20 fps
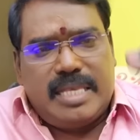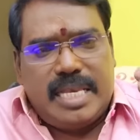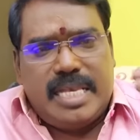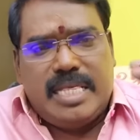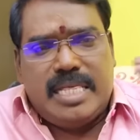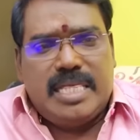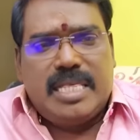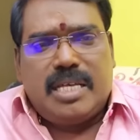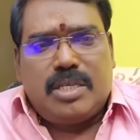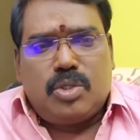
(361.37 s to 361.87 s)

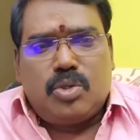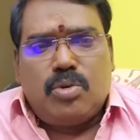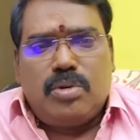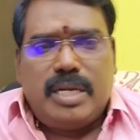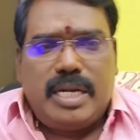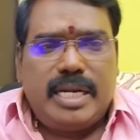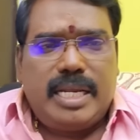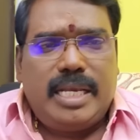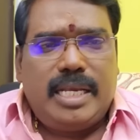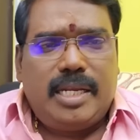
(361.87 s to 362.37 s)
இந்த
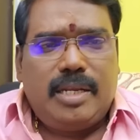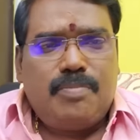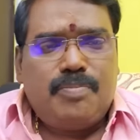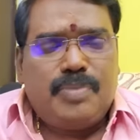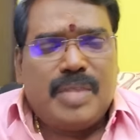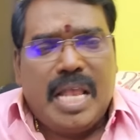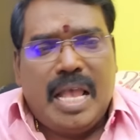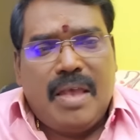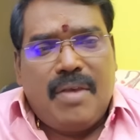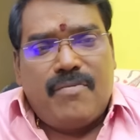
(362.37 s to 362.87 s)
சூழ்நிலையிலும்
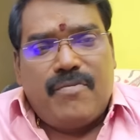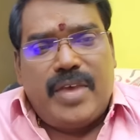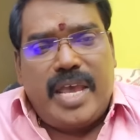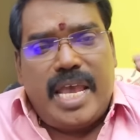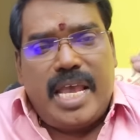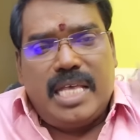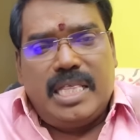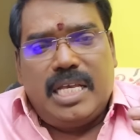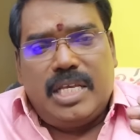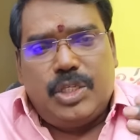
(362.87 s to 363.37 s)

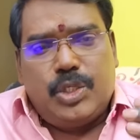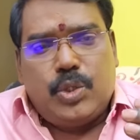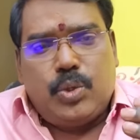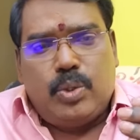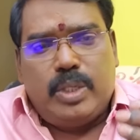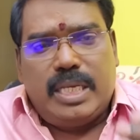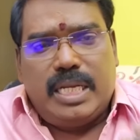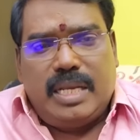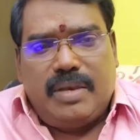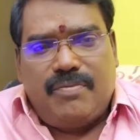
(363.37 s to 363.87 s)
வேத
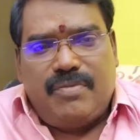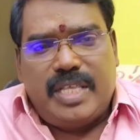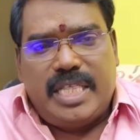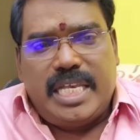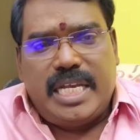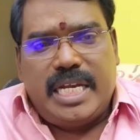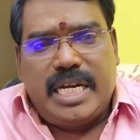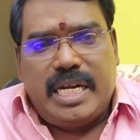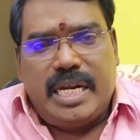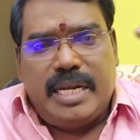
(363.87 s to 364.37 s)
ஜோதிட
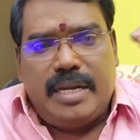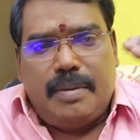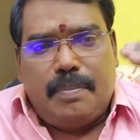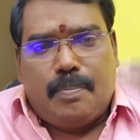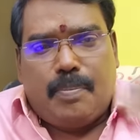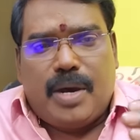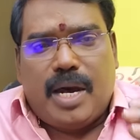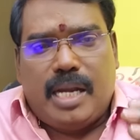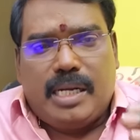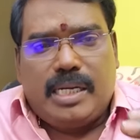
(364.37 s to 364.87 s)
விதிகளின்
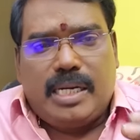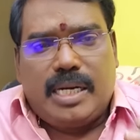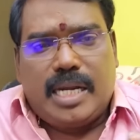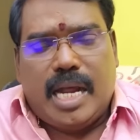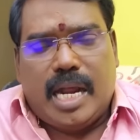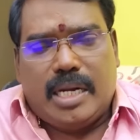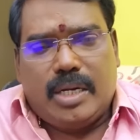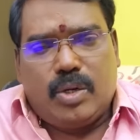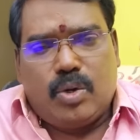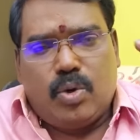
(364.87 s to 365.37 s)
பால்
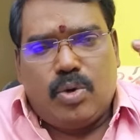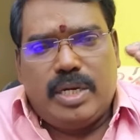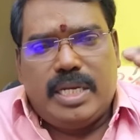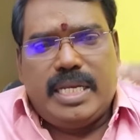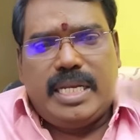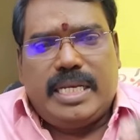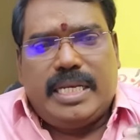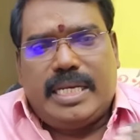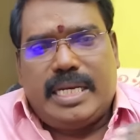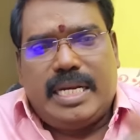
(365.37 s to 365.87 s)
நான்
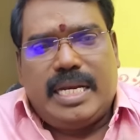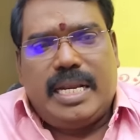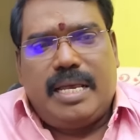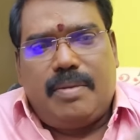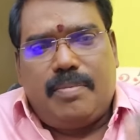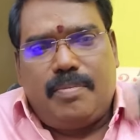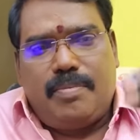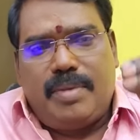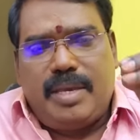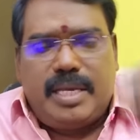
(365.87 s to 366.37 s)
கொண்டிருக்கின்ற
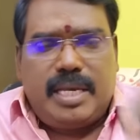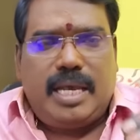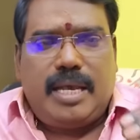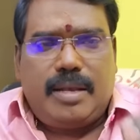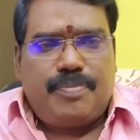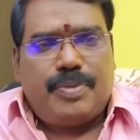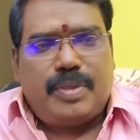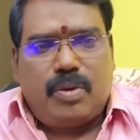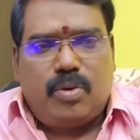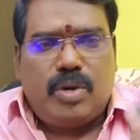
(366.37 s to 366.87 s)
மிக
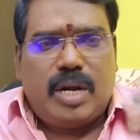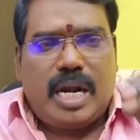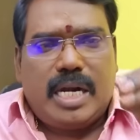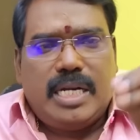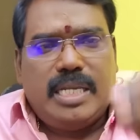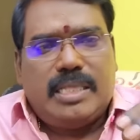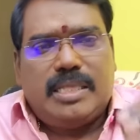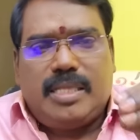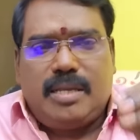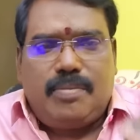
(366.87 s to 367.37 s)
ஒரு
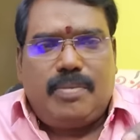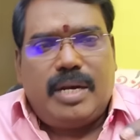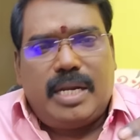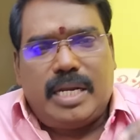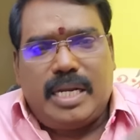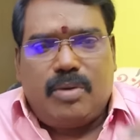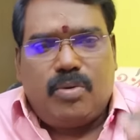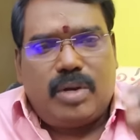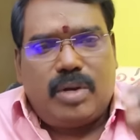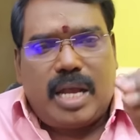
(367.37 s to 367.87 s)
அழுத்தமான
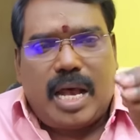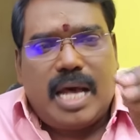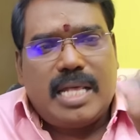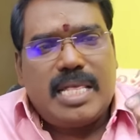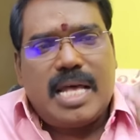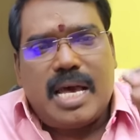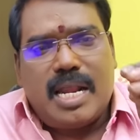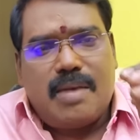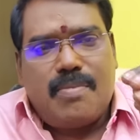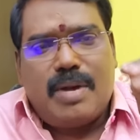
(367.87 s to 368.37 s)
ஒரு
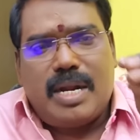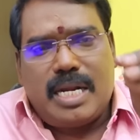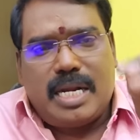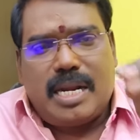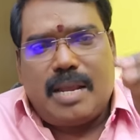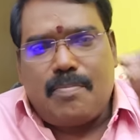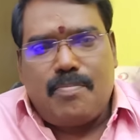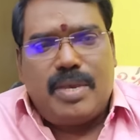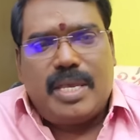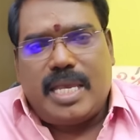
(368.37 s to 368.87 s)
ஆதாரமான
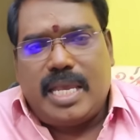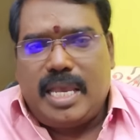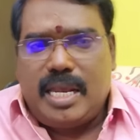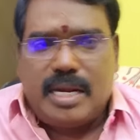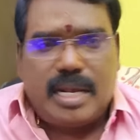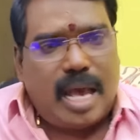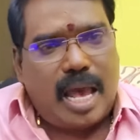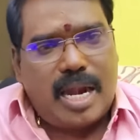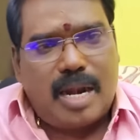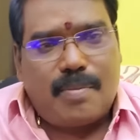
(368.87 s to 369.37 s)

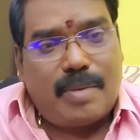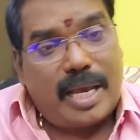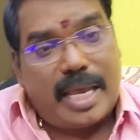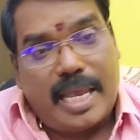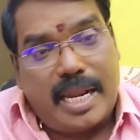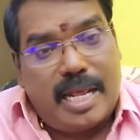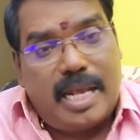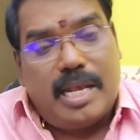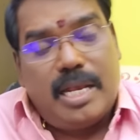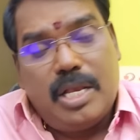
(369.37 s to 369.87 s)
நம்பிக்கையின் காரணமாக
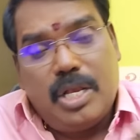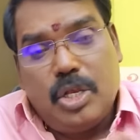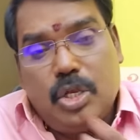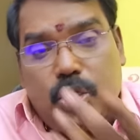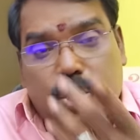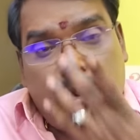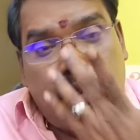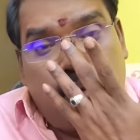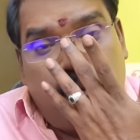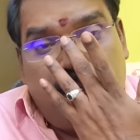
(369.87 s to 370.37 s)
ஏன்னா
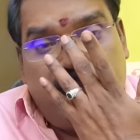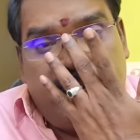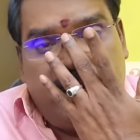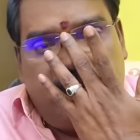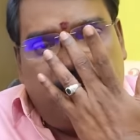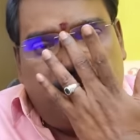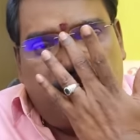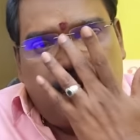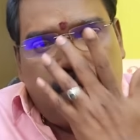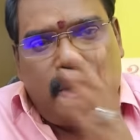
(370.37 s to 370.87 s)

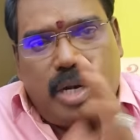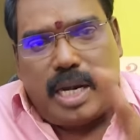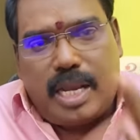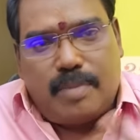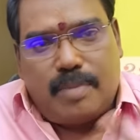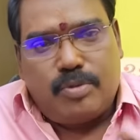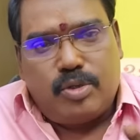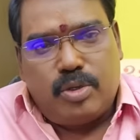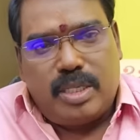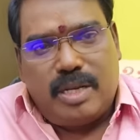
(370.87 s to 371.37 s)
ஜோதிடர் பொய்
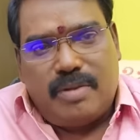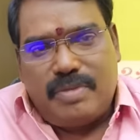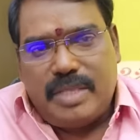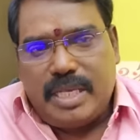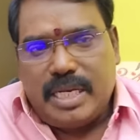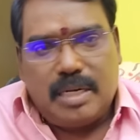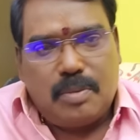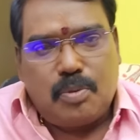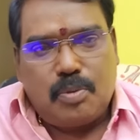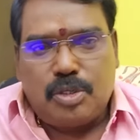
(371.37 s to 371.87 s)
சொல்லலாம் ஜோதிட
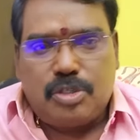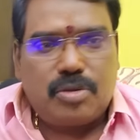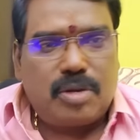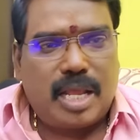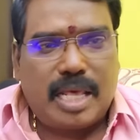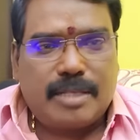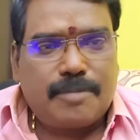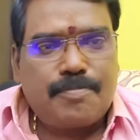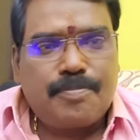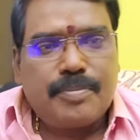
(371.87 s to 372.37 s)
விதிகள் பொய்
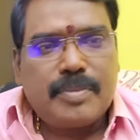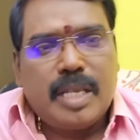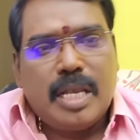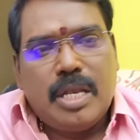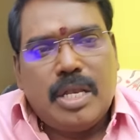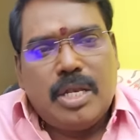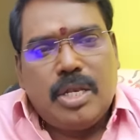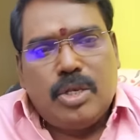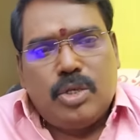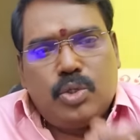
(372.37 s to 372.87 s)
சொல்லாது
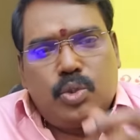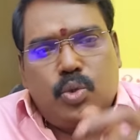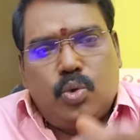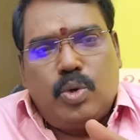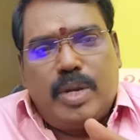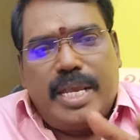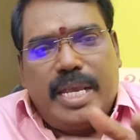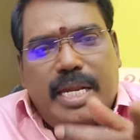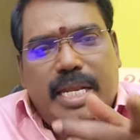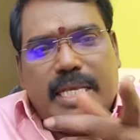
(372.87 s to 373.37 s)

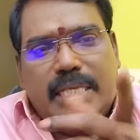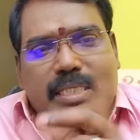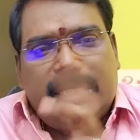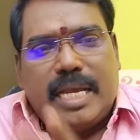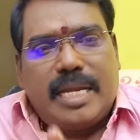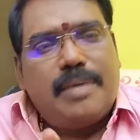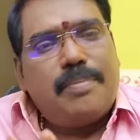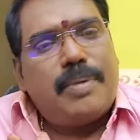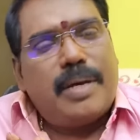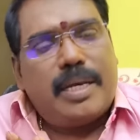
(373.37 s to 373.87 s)
சூரியனை
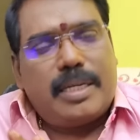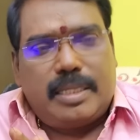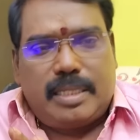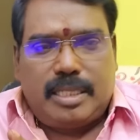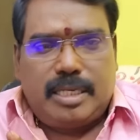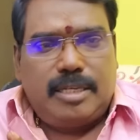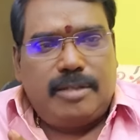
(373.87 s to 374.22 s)
சனி பார்த்து